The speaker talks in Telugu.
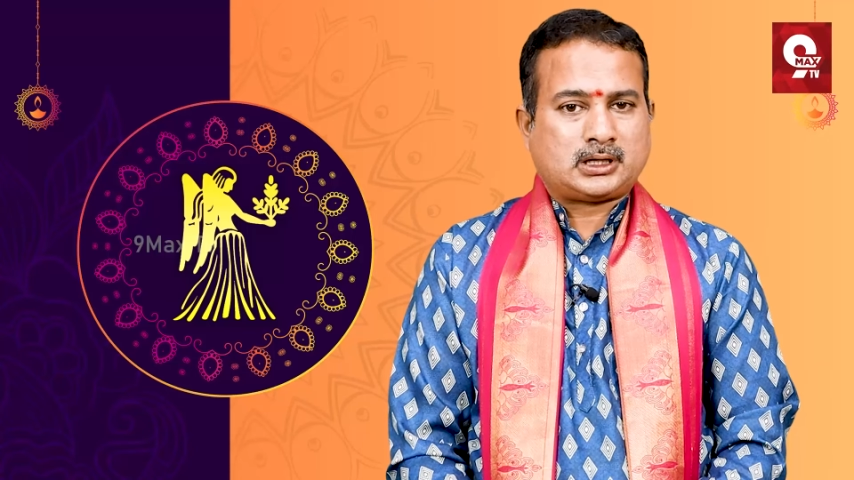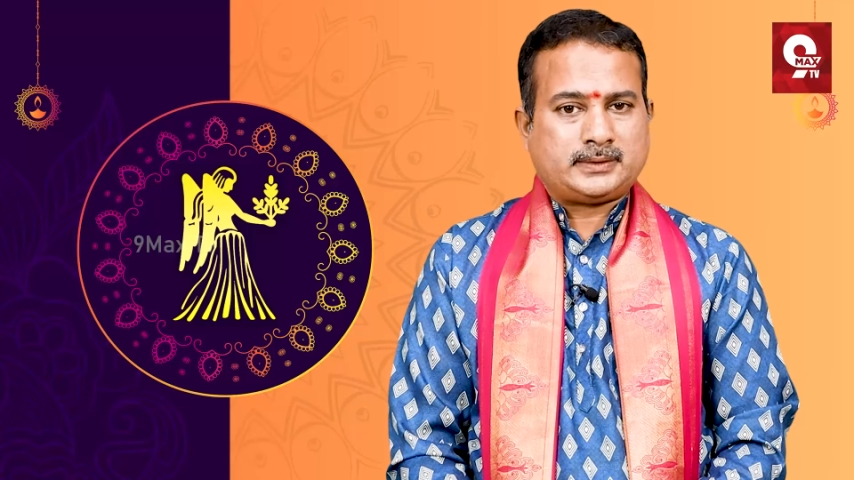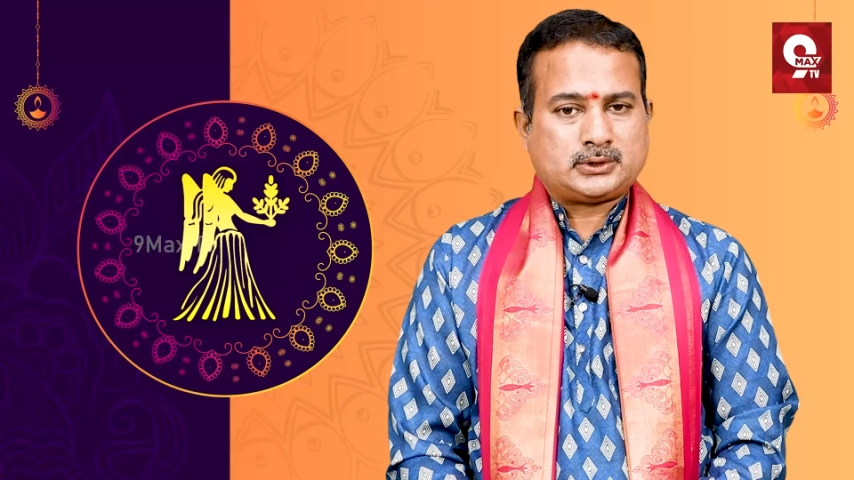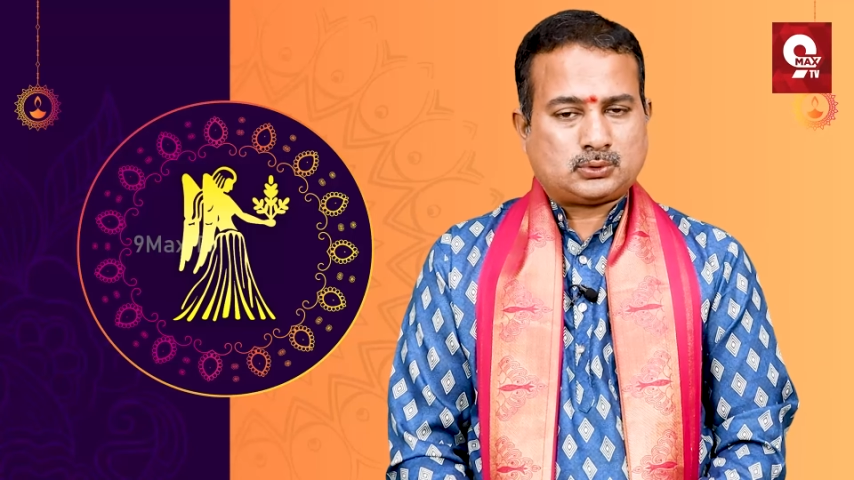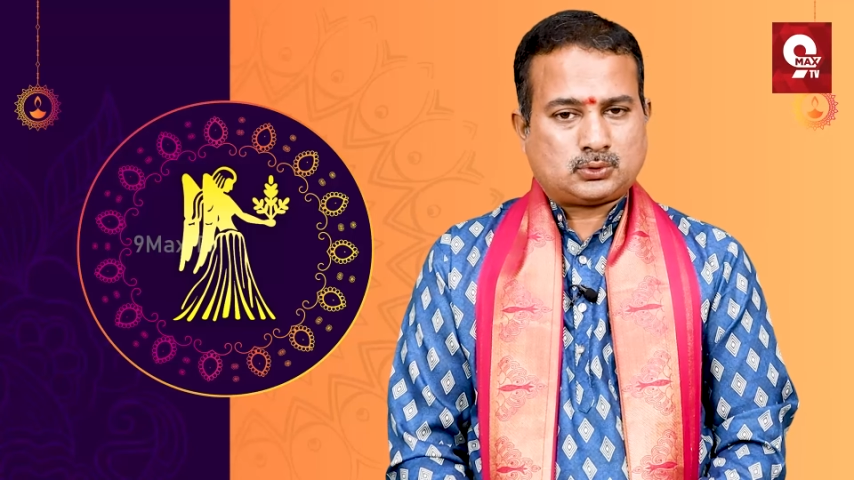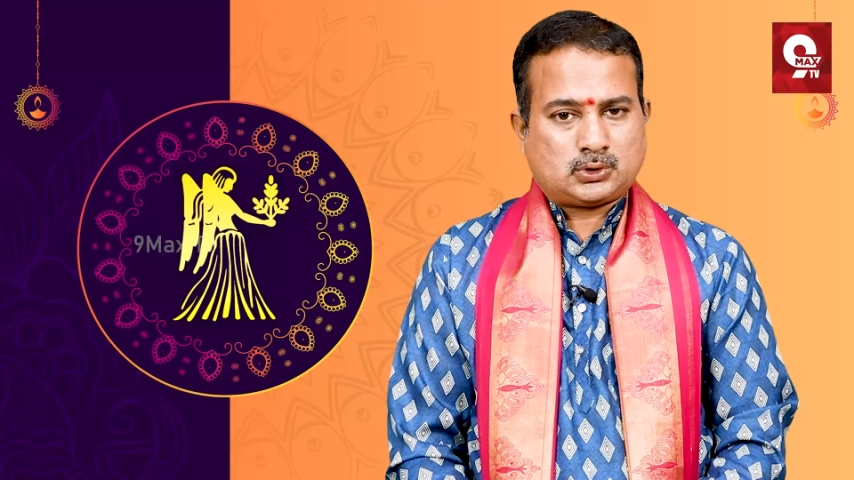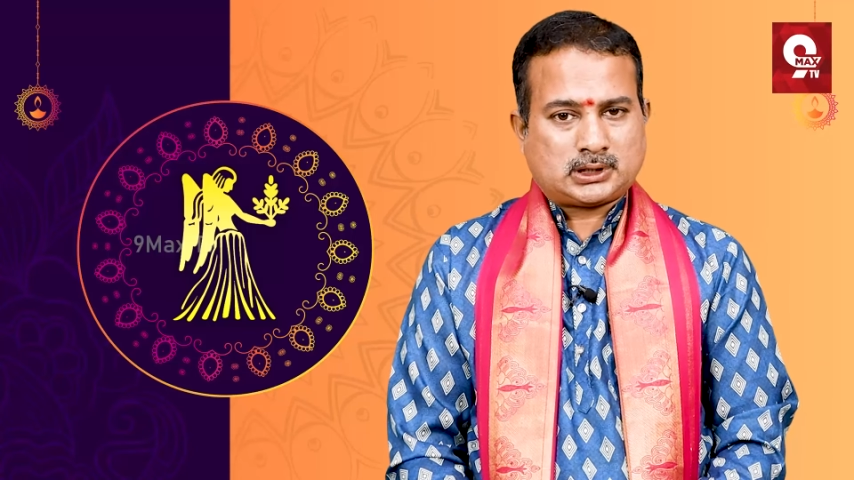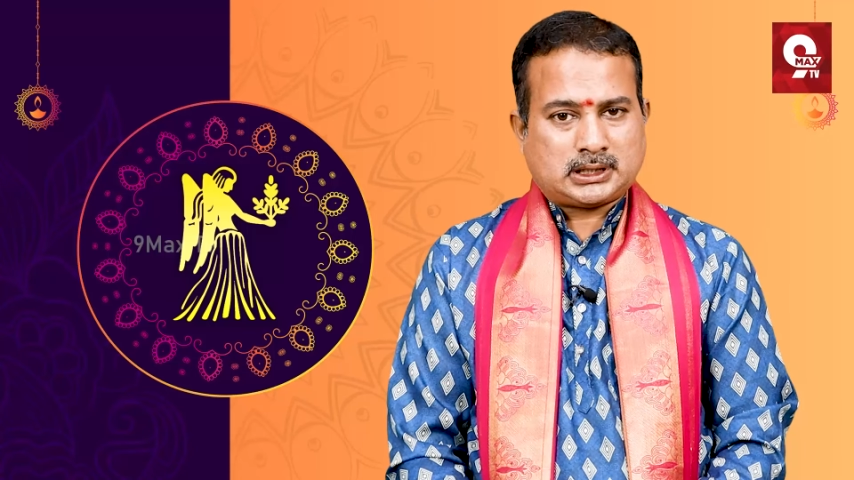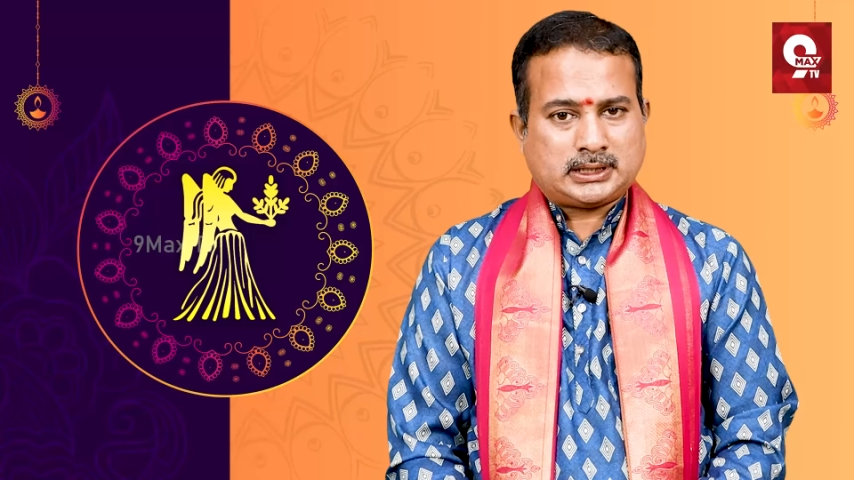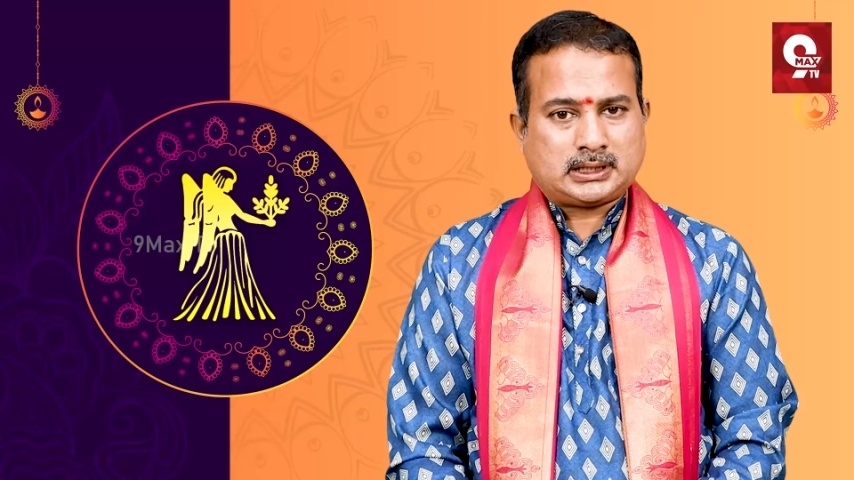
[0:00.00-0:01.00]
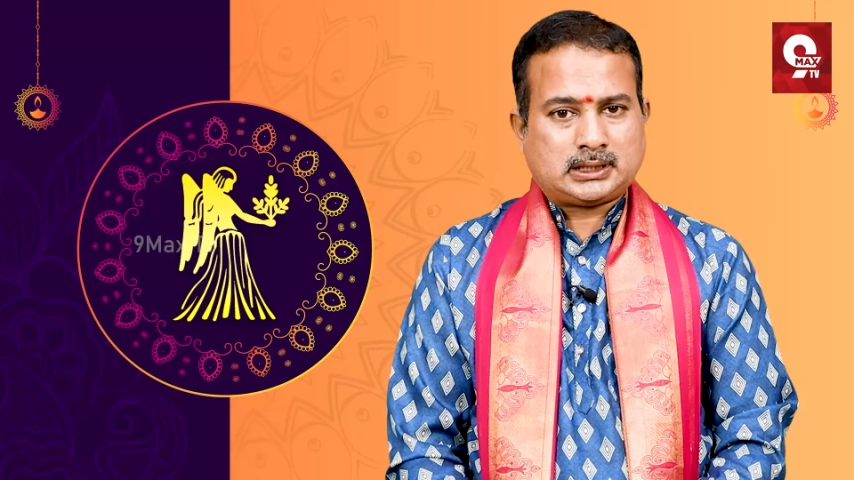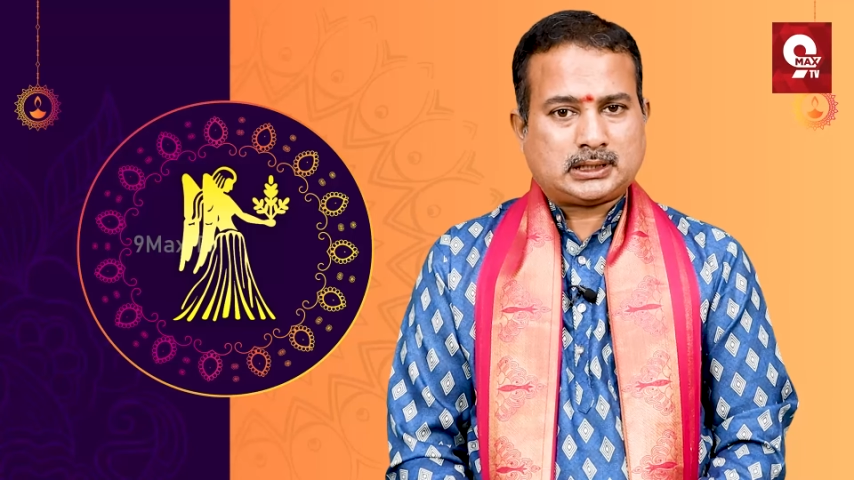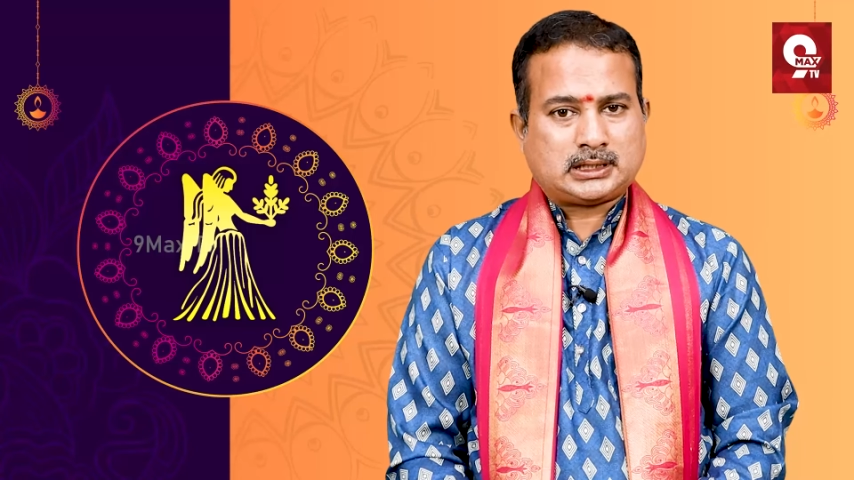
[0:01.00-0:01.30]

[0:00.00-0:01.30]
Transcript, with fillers: రవి శుక్రులు కలియక